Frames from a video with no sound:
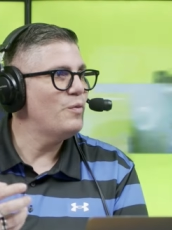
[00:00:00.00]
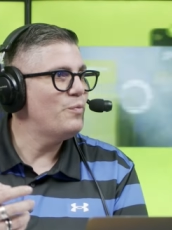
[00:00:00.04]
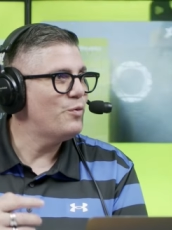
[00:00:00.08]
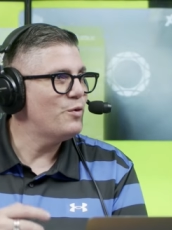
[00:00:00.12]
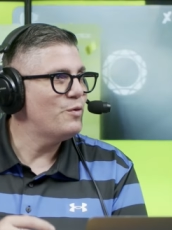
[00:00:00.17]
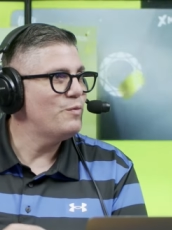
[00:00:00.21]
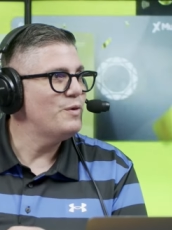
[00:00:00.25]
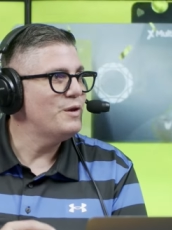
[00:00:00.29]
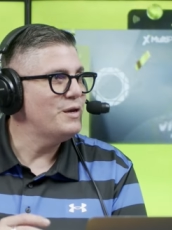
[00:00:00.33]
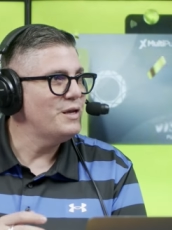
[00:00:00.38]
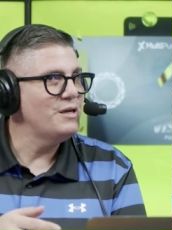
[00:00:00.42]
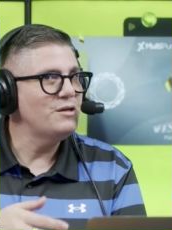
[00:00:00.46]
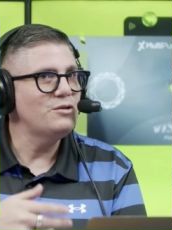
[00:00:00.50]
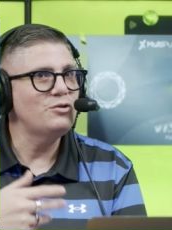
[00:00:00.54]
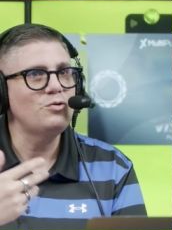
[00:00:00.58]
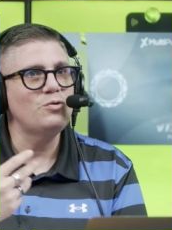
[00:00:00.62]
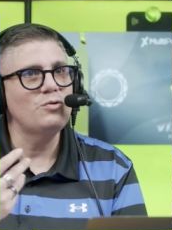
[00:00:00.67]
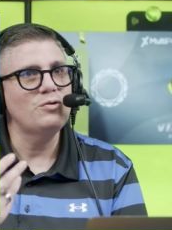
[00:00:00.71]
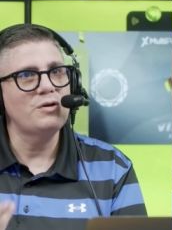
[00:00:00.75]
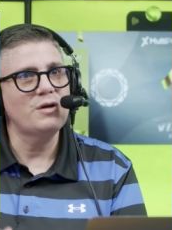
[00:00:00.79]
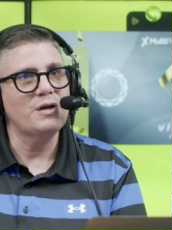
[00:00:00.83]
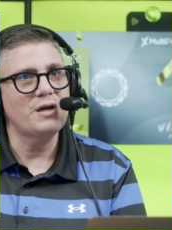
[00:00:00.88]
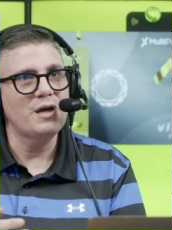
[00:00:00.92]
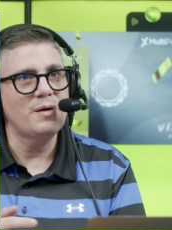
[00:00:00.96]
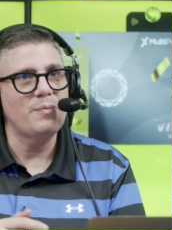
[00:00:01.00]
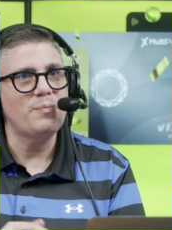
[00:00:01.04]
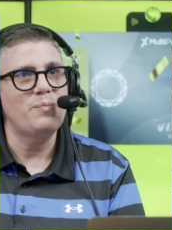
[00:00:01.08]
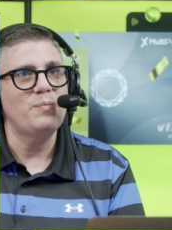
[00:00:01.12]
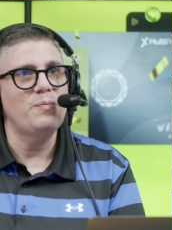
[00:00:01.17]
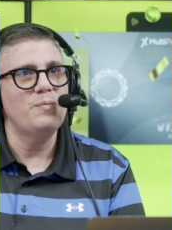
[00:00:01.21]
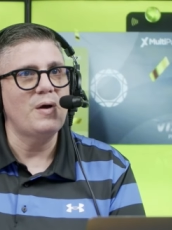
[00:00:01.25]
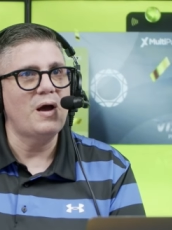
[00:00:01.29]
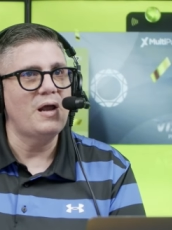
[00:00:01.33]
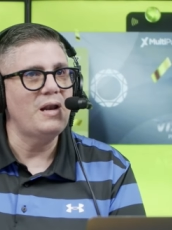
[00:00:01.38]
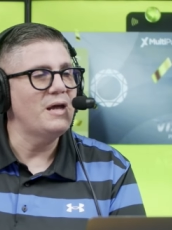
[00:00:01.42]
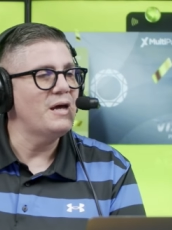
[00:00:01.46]
más por Vinicius que
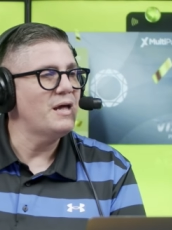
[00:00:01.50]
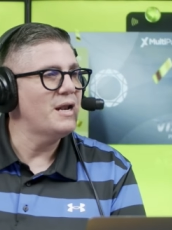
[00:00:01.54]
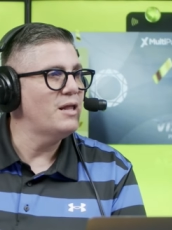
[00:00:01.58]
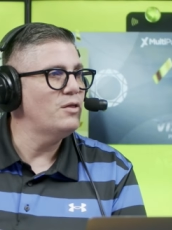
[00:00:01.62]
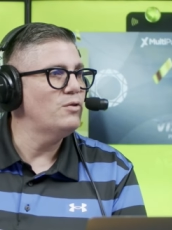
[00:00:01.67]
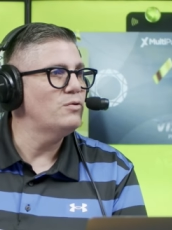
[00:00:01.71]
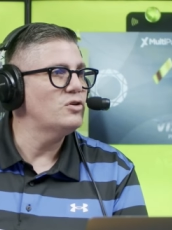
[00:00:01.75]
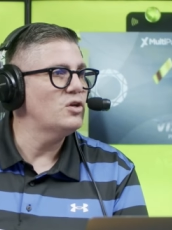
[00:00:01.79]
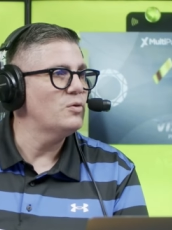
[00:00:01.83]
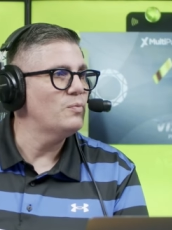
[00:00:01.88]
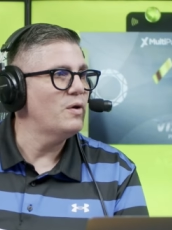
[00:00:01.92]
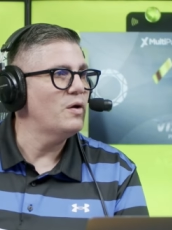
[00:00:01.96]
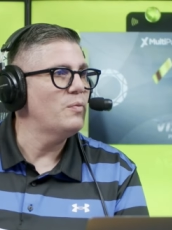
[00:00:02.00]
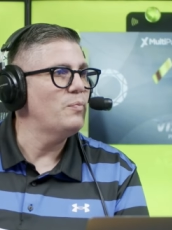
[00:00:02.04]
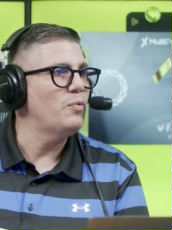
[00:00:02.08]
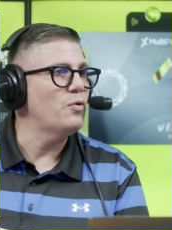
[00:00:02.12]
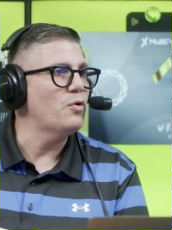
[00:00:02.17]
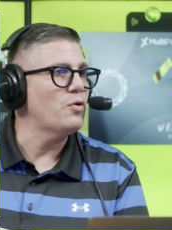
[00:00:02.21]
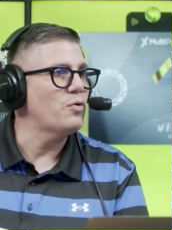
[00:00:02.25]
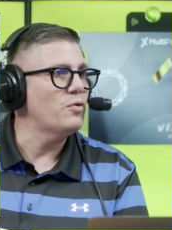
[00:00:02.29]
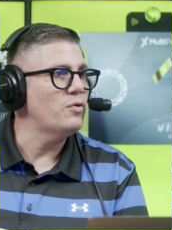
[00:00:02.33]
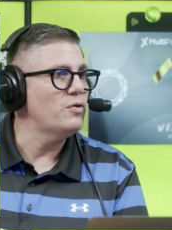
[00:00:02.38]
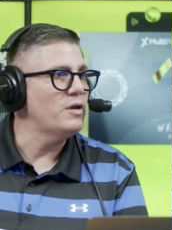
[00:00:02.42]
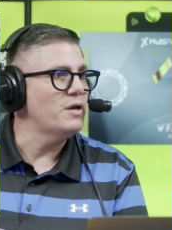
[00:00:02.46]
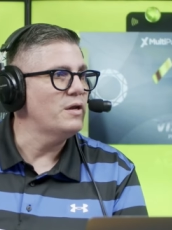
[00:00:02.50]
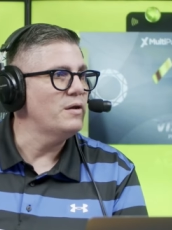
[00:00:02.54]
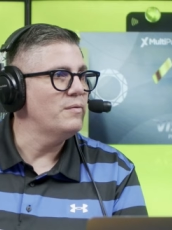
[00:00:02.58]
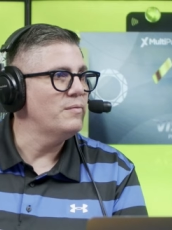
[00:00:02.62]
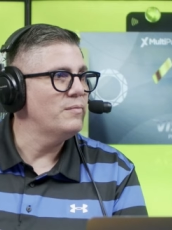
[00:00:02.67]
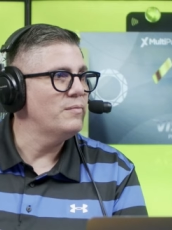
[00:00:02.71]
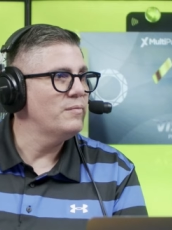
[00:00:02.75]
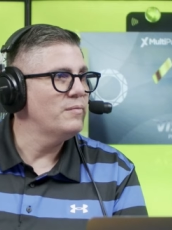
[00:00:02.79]
alegrándose más por Rodri.